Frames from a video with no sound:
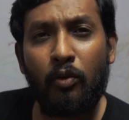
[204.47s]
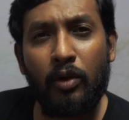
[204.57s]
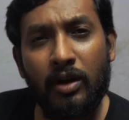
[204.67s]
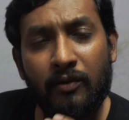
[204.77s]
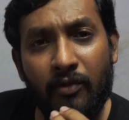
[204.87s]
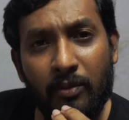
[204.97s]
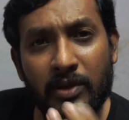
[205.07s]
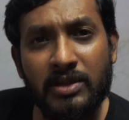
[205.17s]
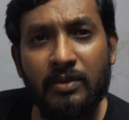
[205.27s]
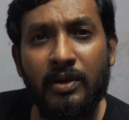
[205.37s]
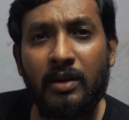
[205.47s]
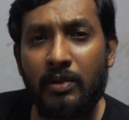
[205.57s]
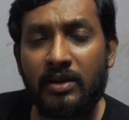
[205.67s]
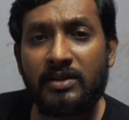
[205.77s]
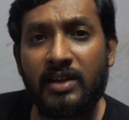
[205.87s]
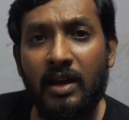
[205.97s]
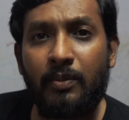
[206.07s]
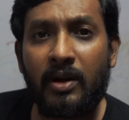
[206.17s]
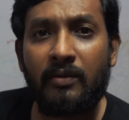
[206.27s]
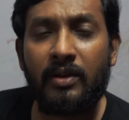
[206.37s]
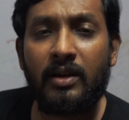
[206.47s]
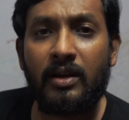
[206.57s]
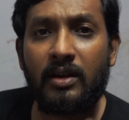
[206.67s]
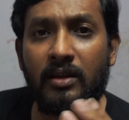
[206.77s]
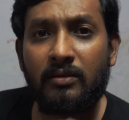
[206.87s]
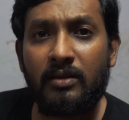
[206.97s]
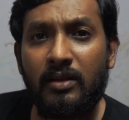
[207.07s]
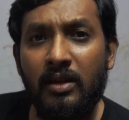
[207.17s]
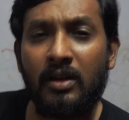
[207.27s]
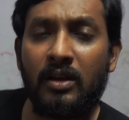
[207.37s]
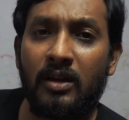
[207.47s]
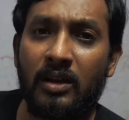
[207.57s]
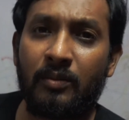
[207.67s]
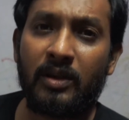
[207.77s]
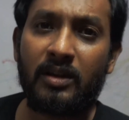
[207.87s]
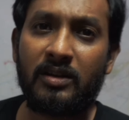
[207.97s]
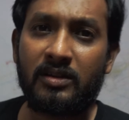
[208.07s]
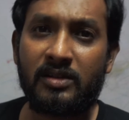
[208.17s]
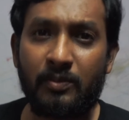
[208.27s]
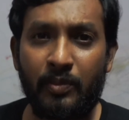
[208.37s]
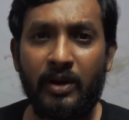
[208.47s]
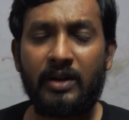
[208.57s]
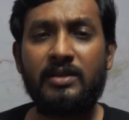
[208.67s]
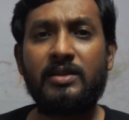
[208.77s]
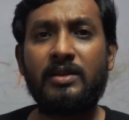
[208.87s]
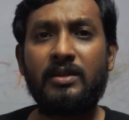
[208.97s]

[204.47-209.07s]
ஒரு இன்ஃபர்மேஷனுமே நம்மளுக்கு ஷேர் பண்ணவே இல்லை அதாவது இந்த மாதிரி ஷிப் ஆகிடுச்சு